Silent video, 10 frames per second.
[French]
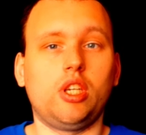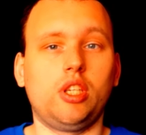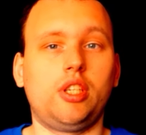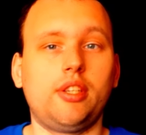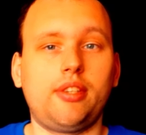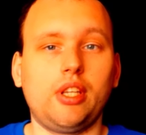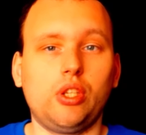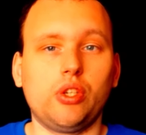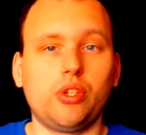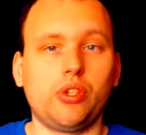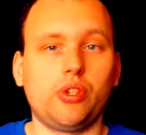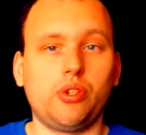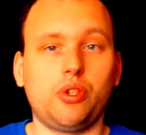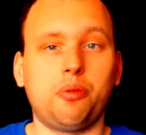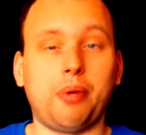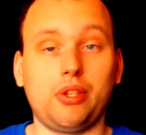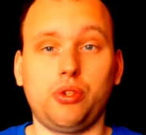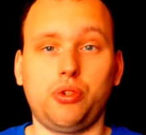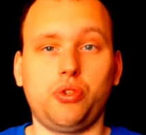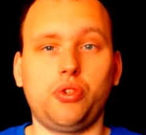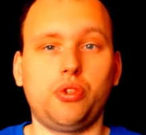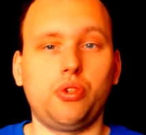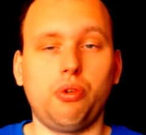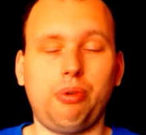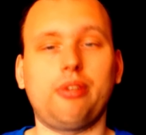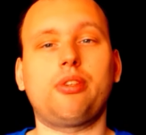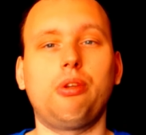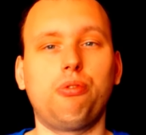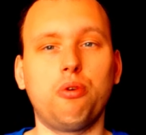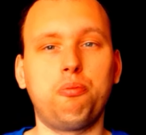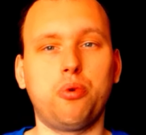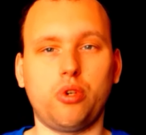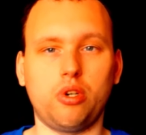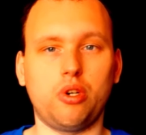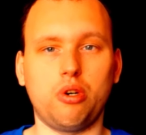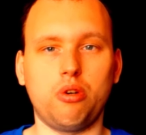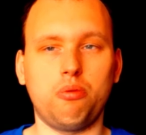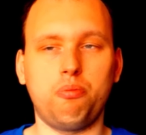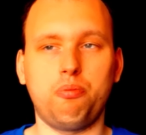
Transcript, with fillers: j'essaye bah, de, de, faire ce qu'il faut pour euh,